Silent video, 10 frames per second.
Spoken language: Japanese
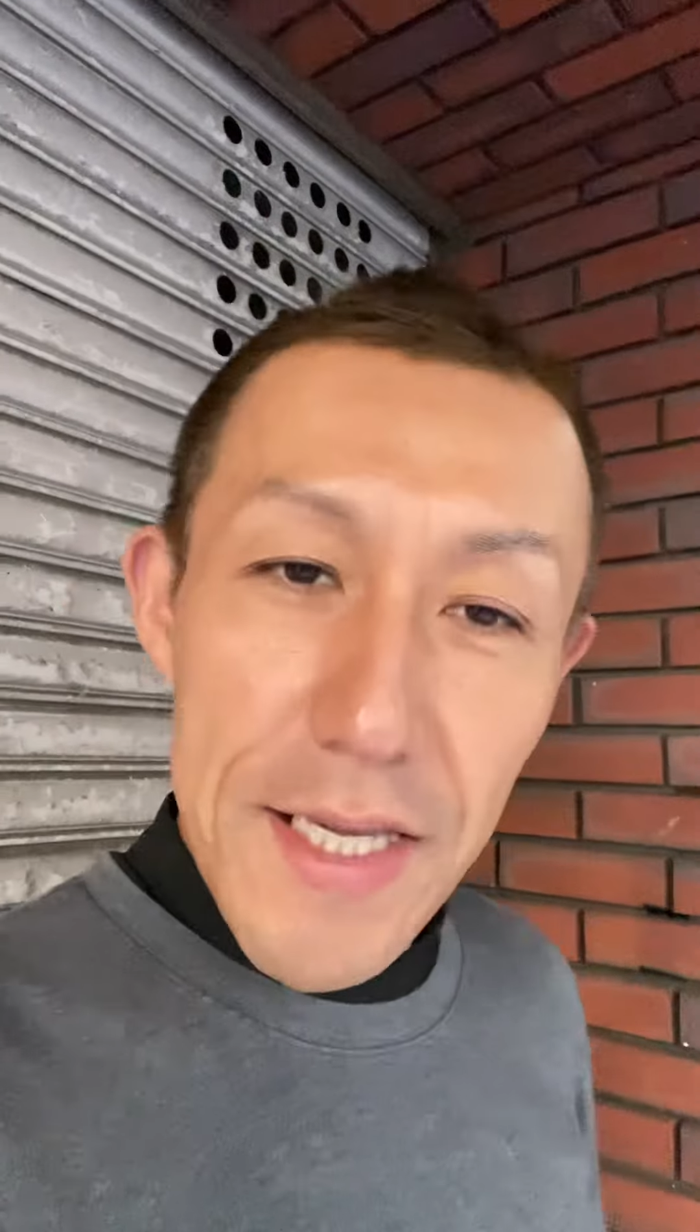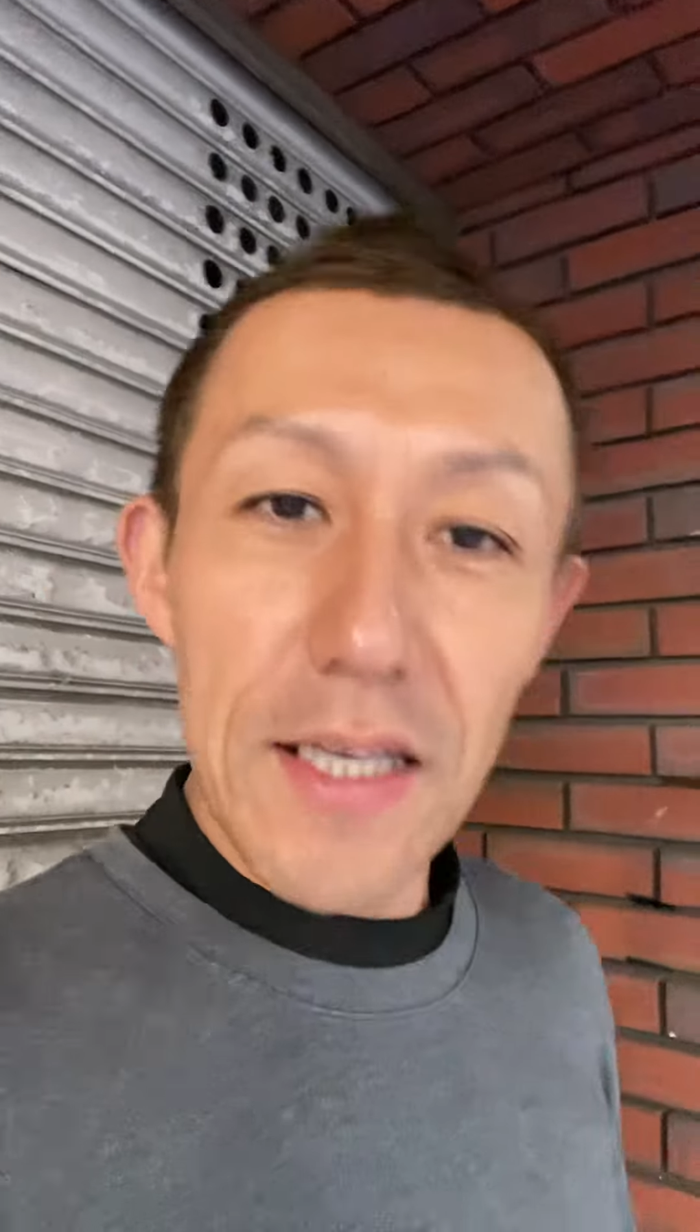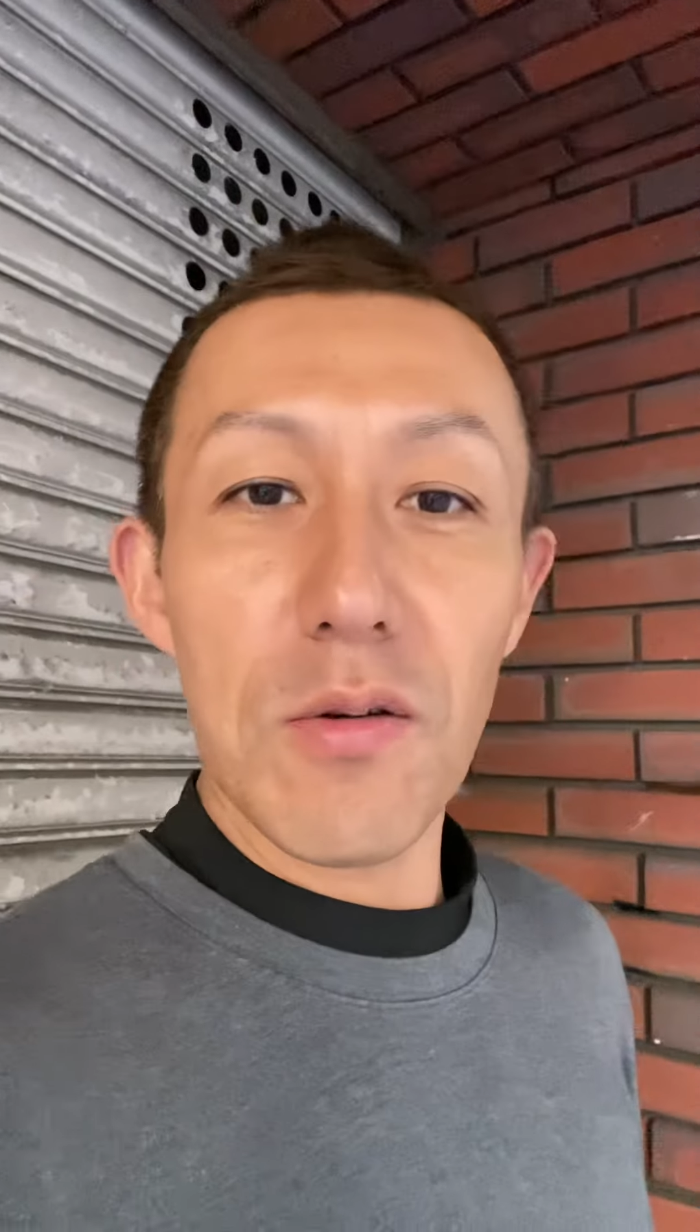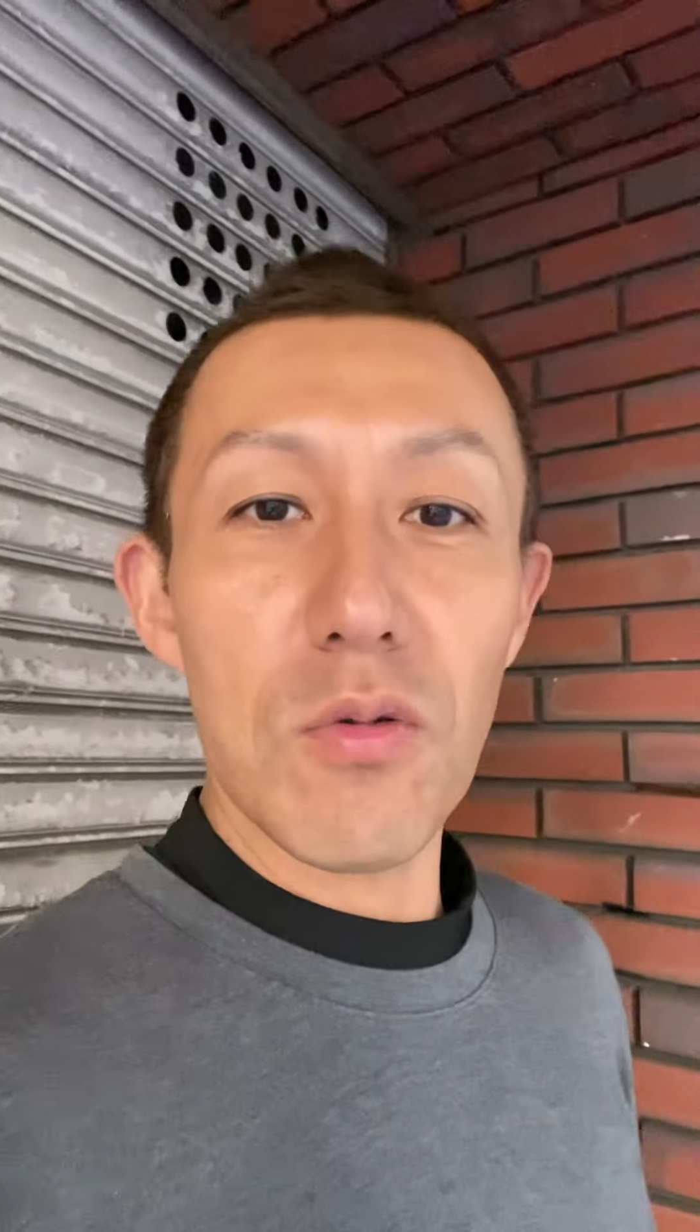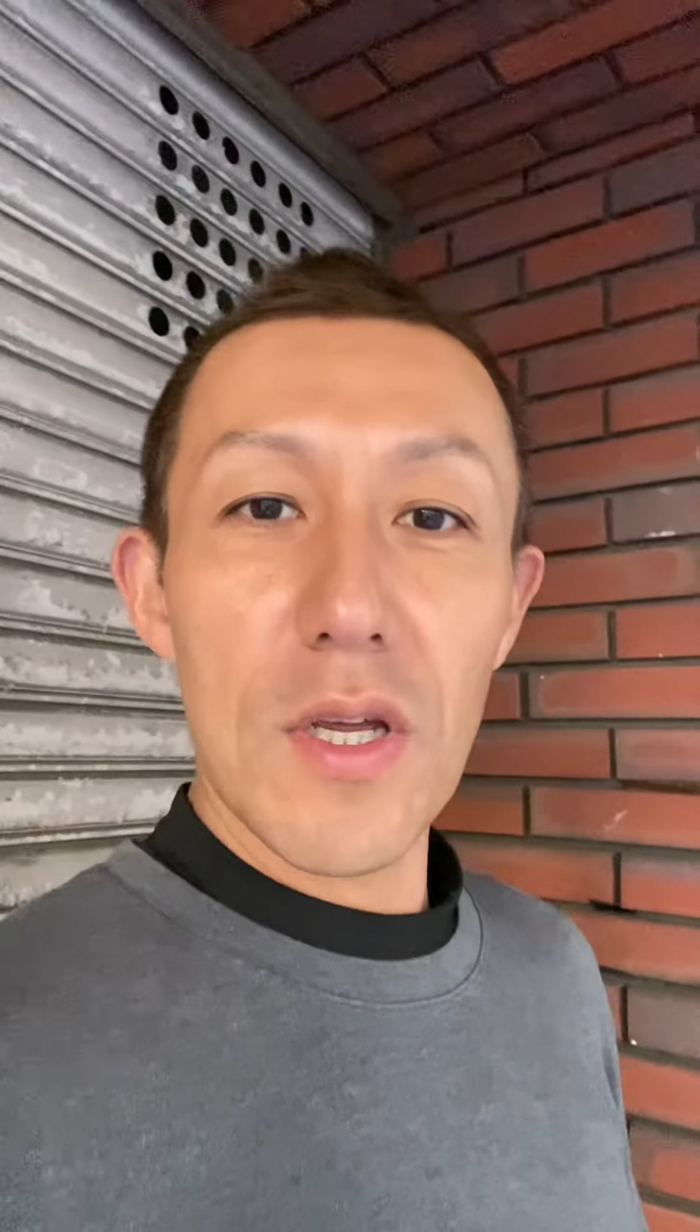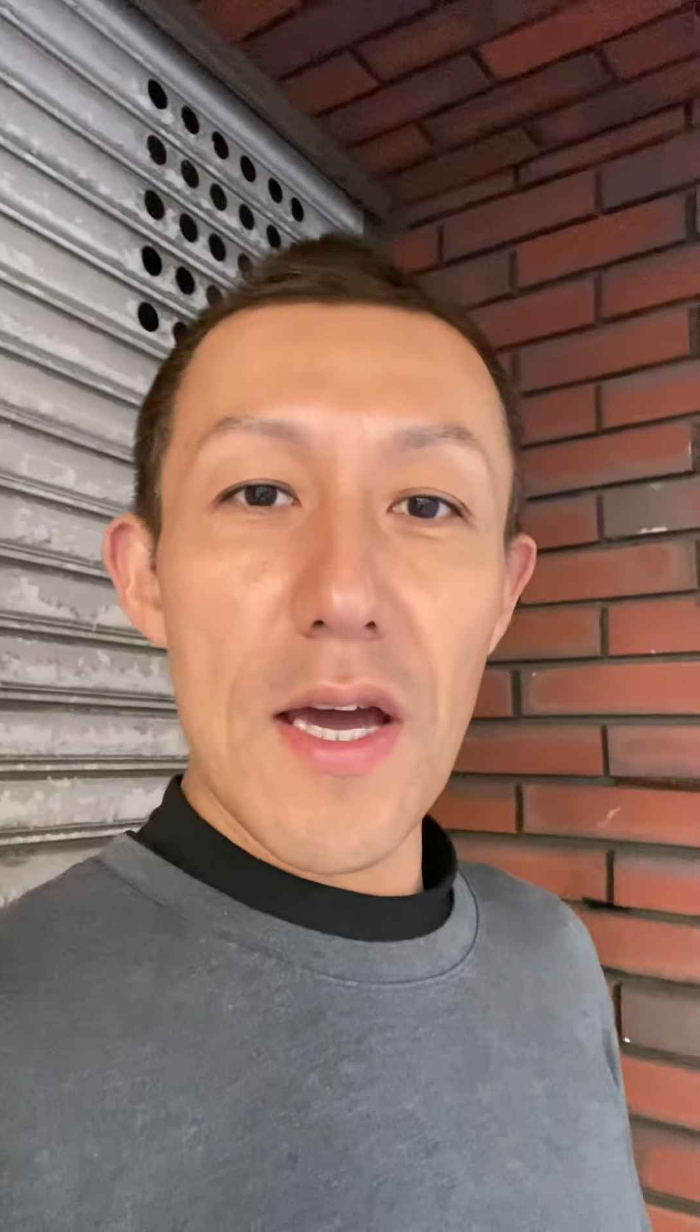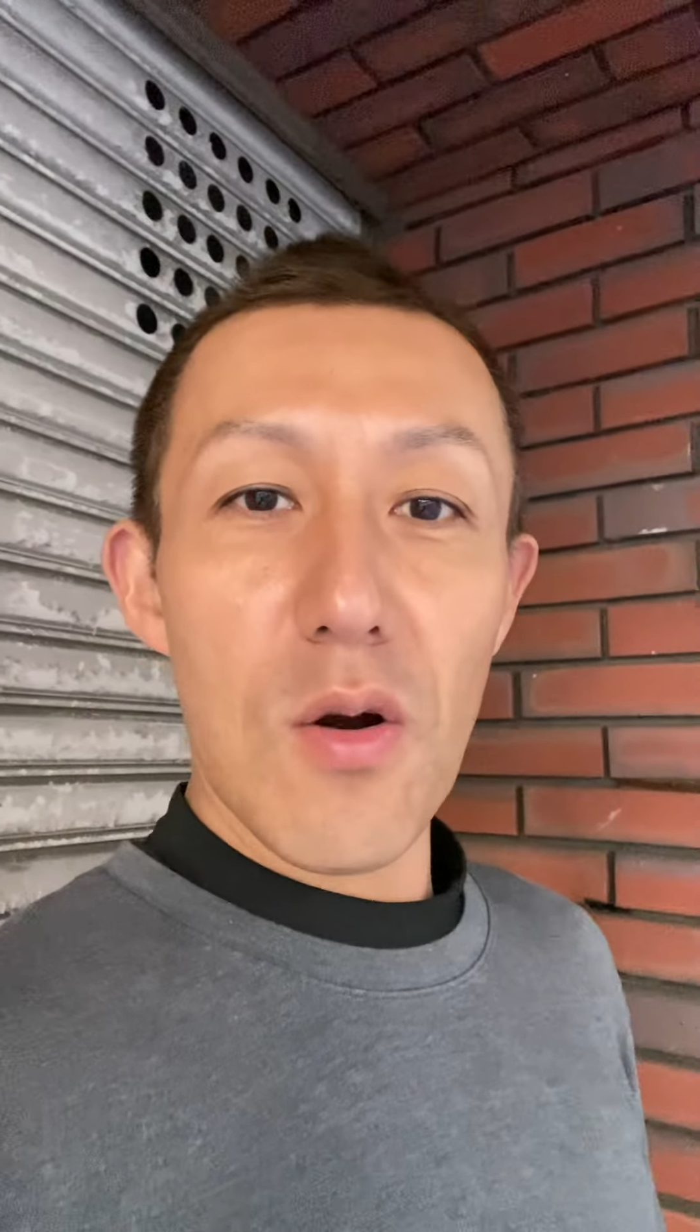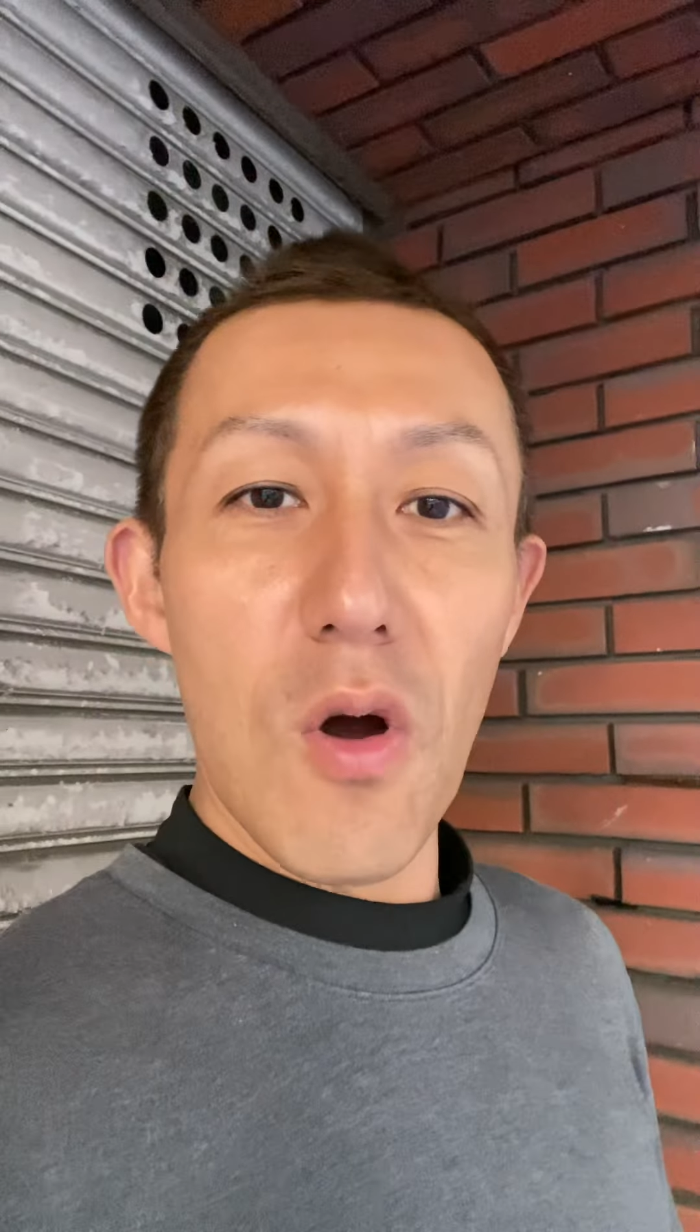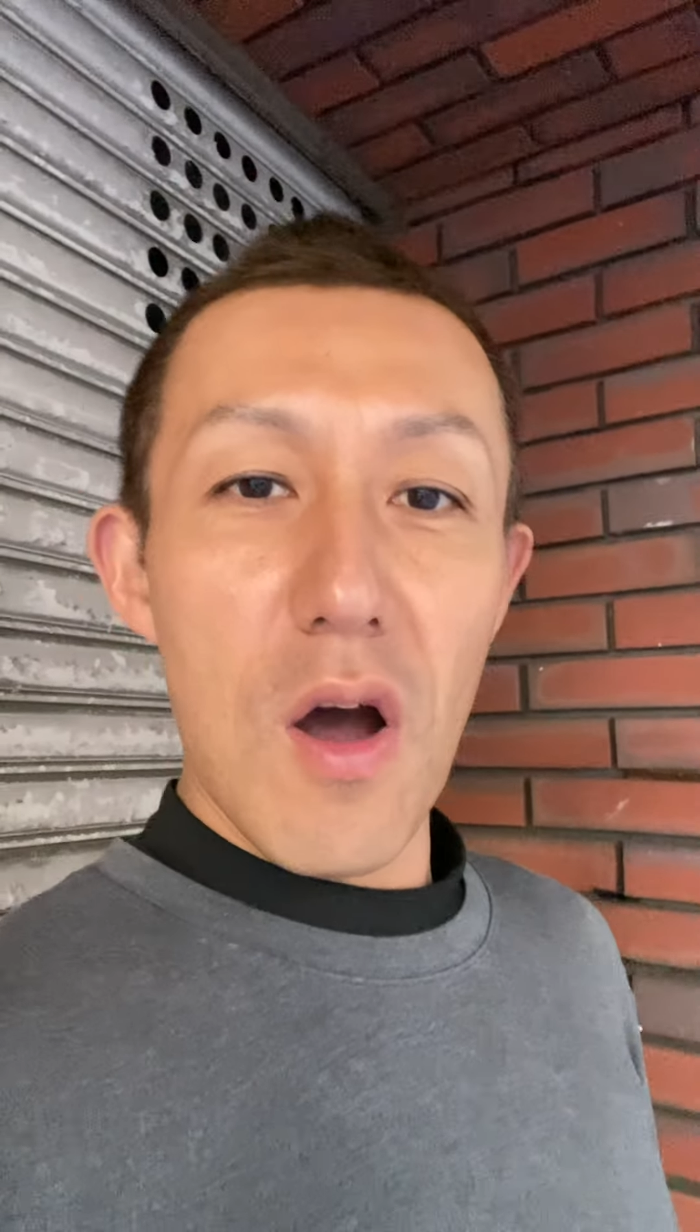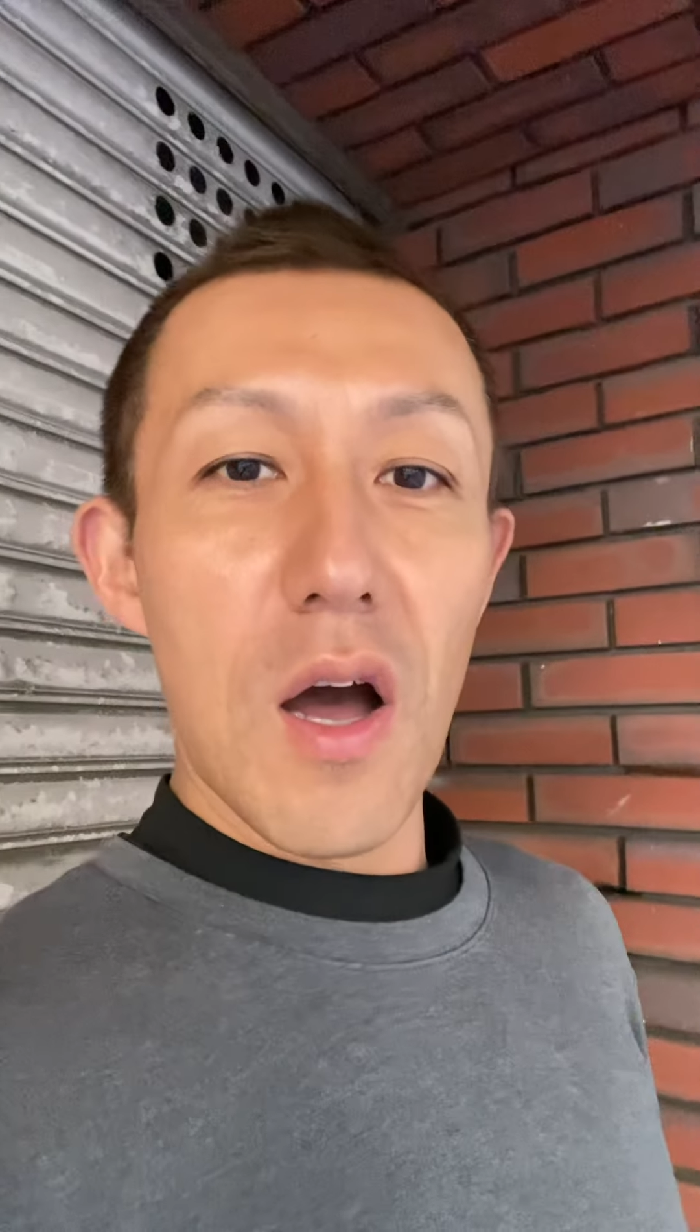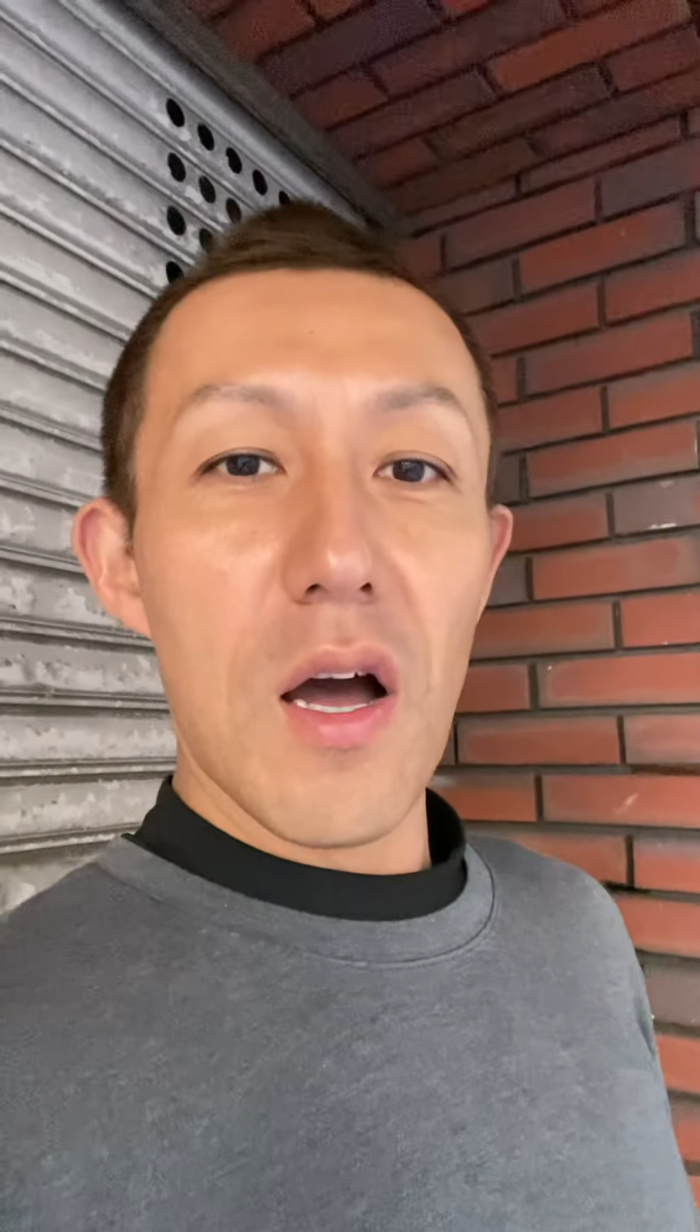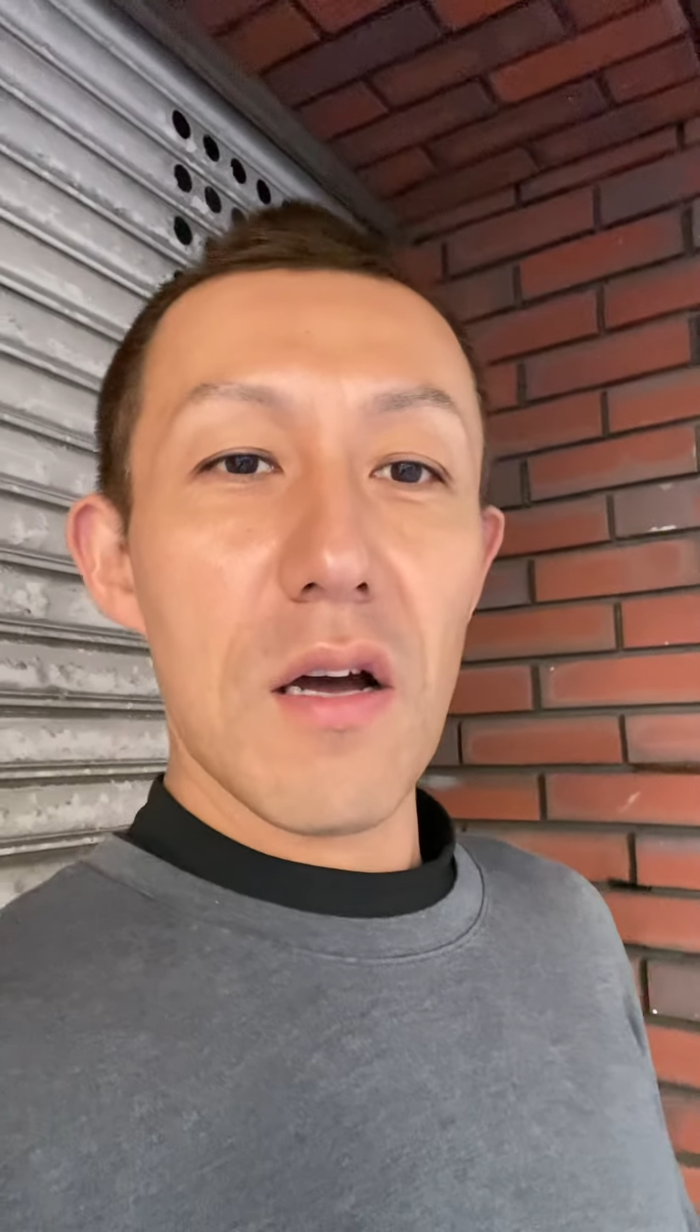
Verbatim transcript: 規この野郎